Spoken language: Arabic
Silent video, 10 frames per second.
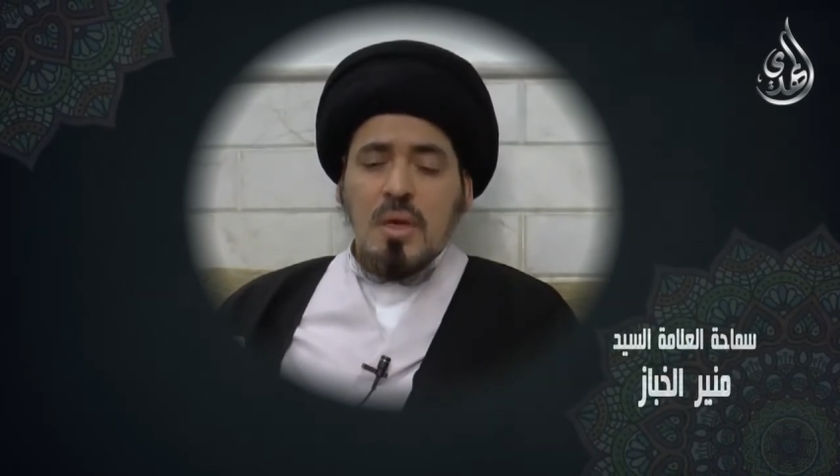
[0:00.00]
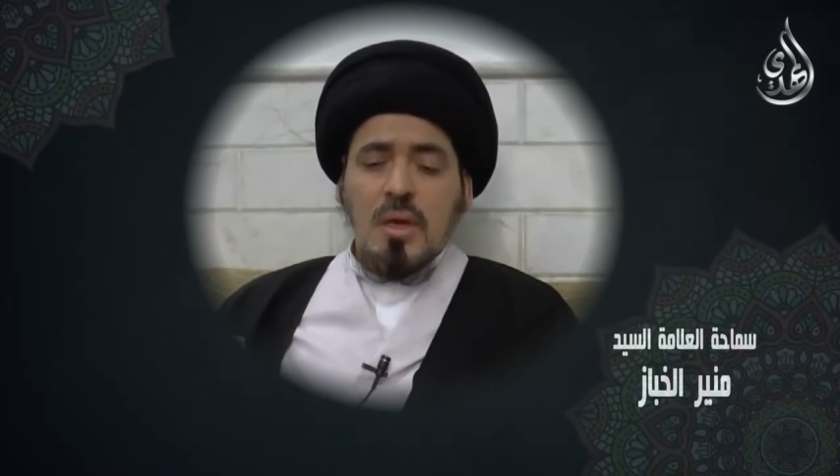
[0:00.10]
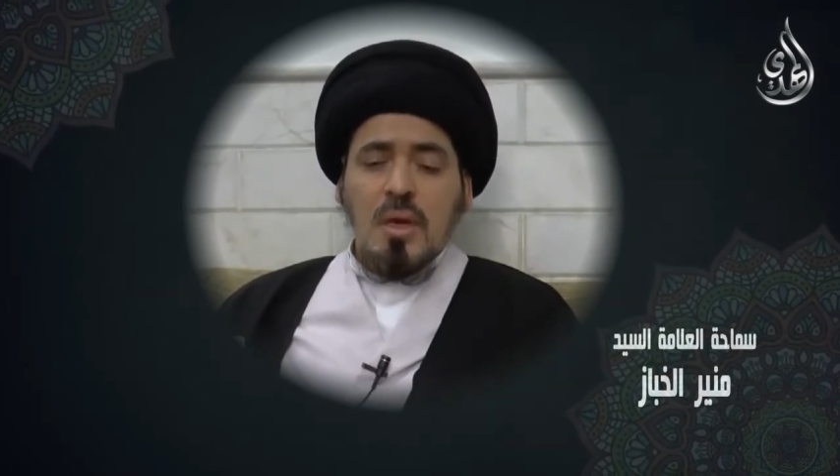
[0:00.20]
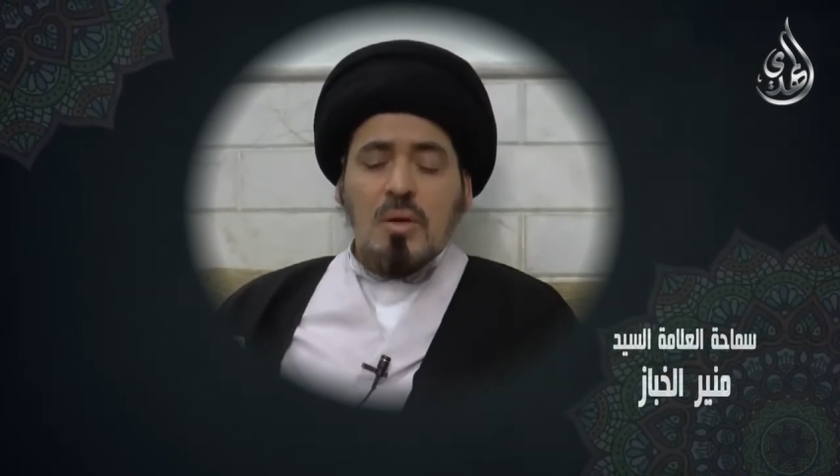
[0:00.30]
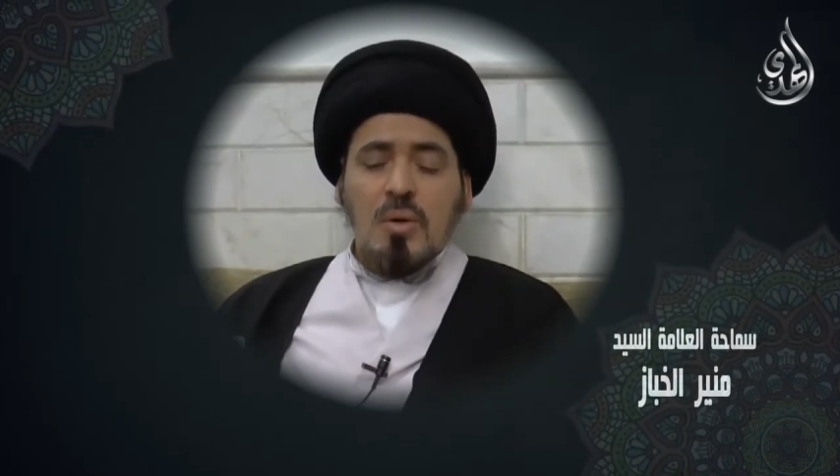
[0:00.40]

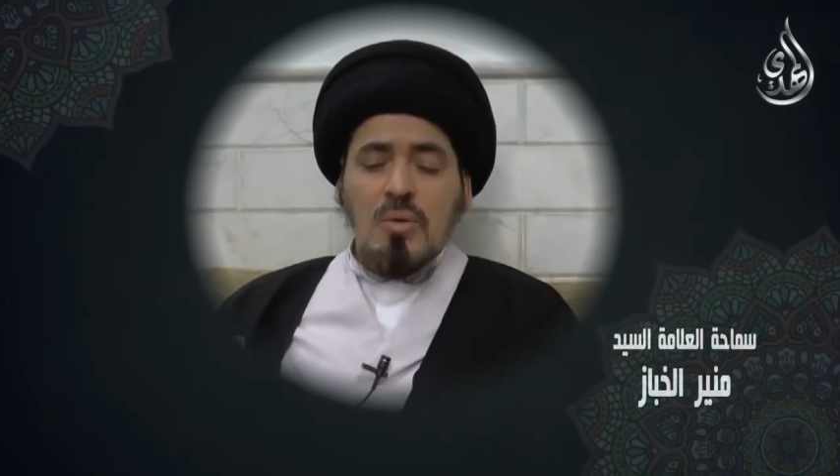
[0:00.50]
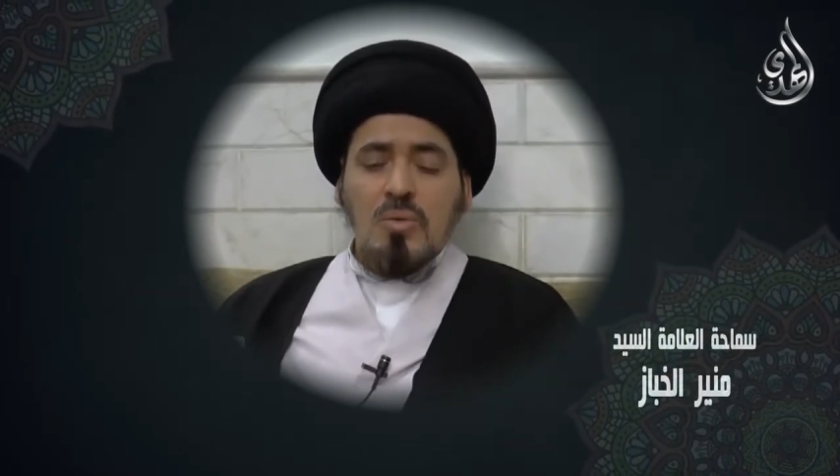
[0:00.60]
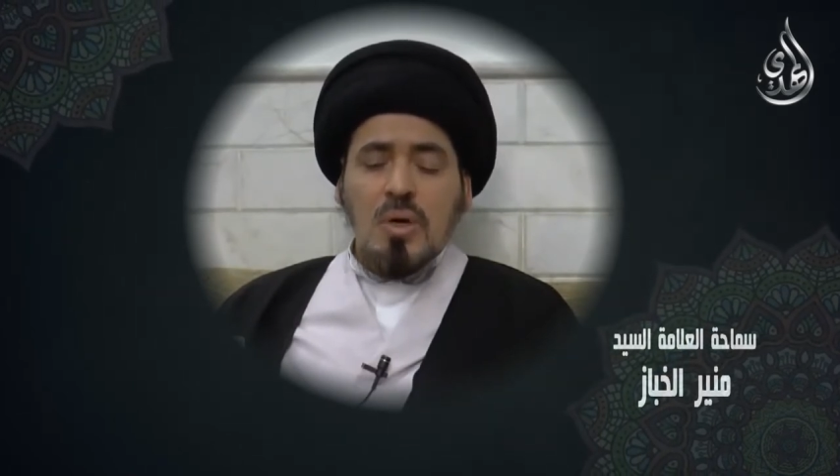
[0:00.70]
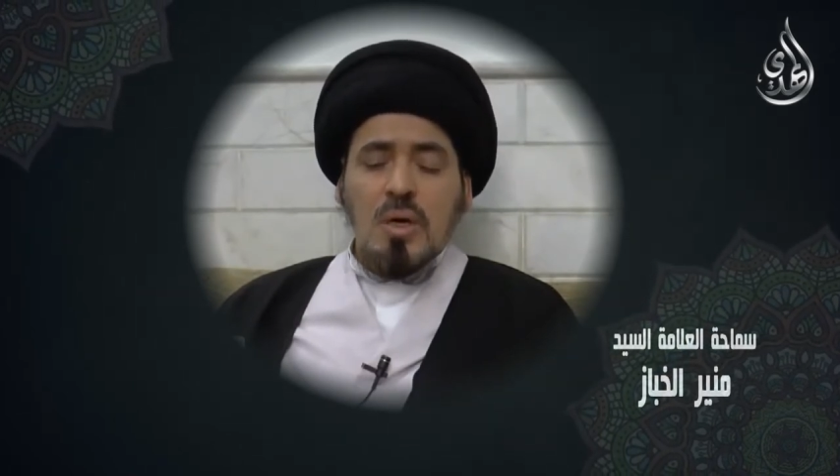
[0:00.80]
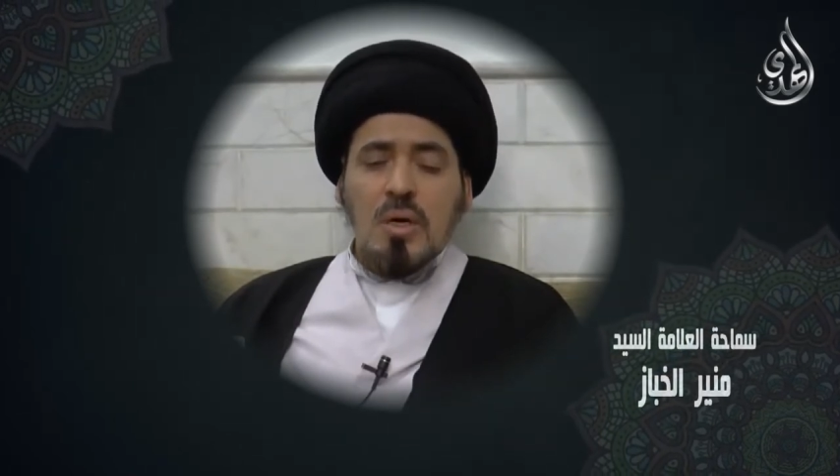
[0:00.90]
الا
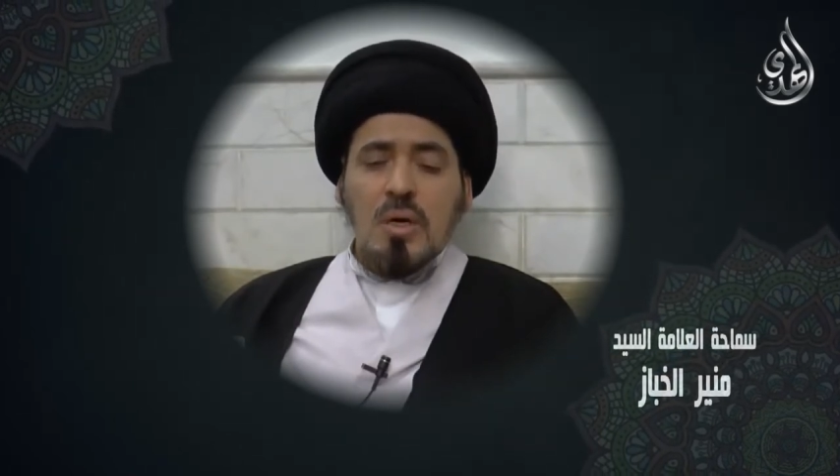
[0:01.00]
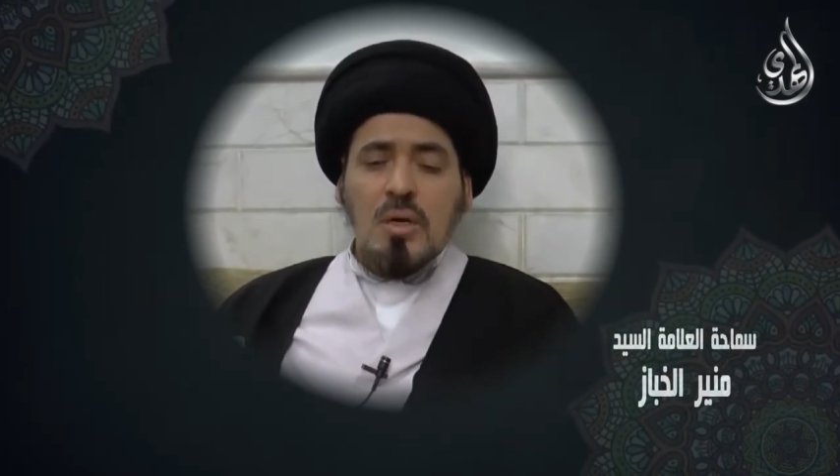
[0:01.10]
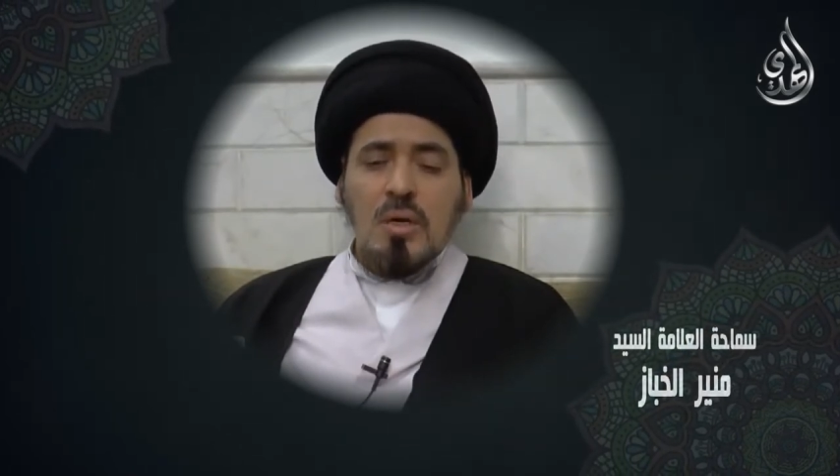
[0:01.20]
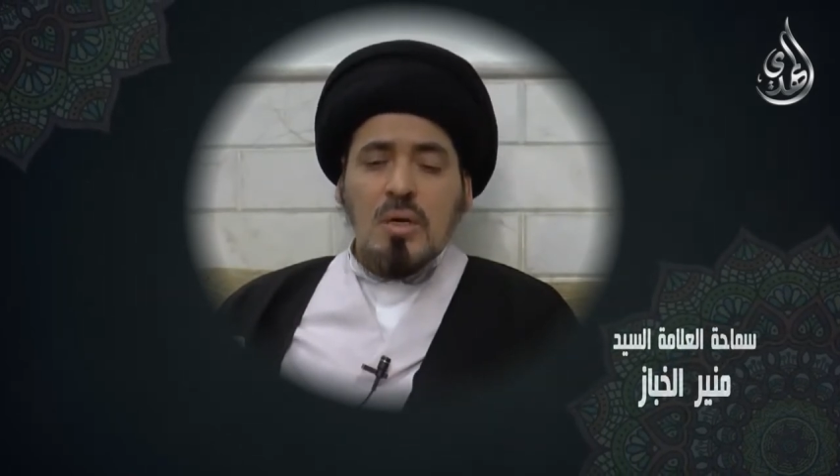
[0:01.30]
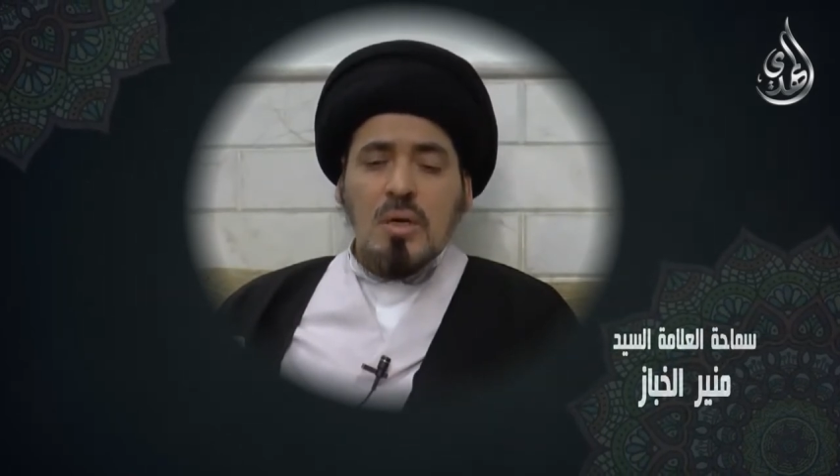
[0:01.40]
وهو
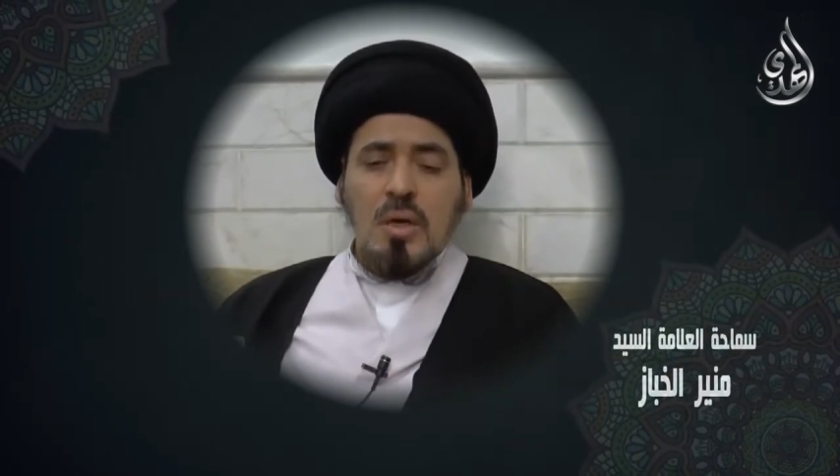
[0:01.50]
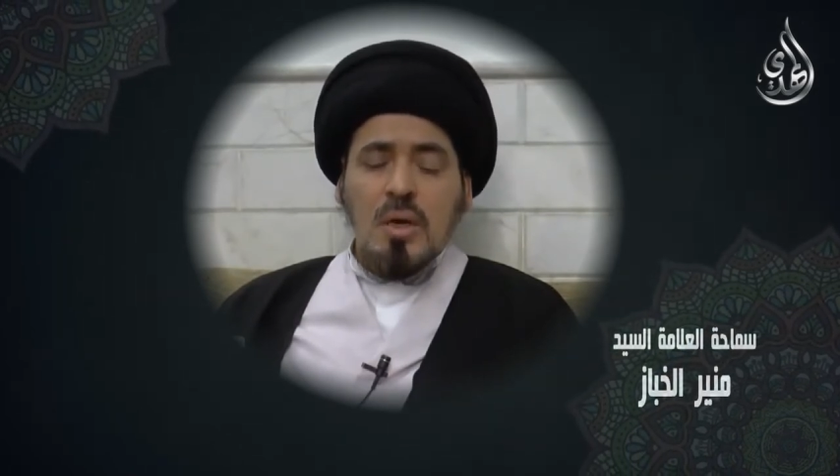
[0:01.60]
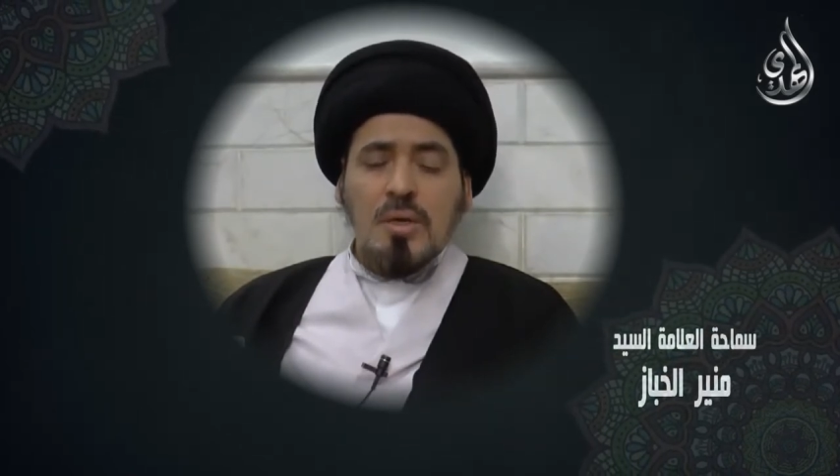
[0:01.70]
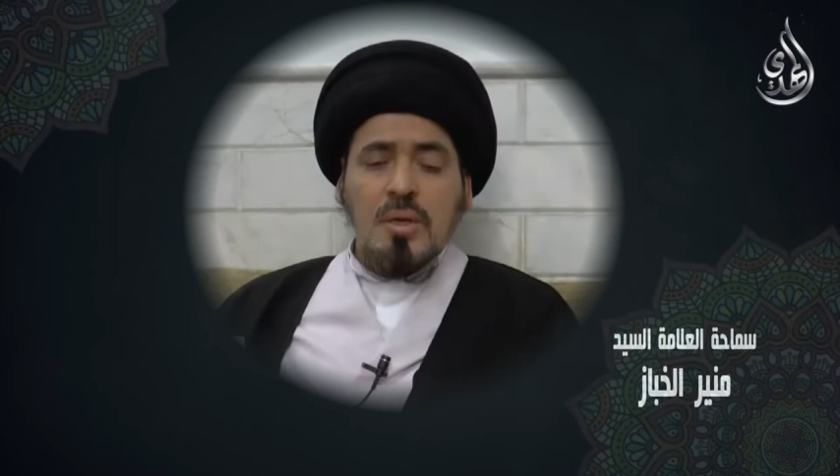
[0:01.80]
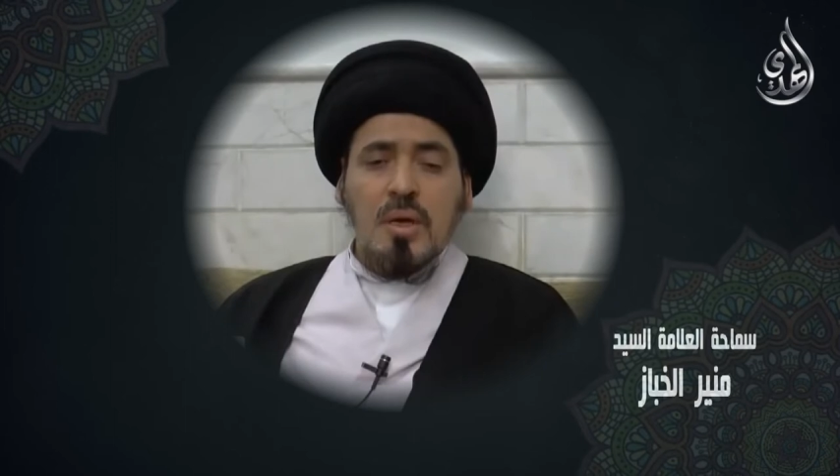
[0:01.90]
ان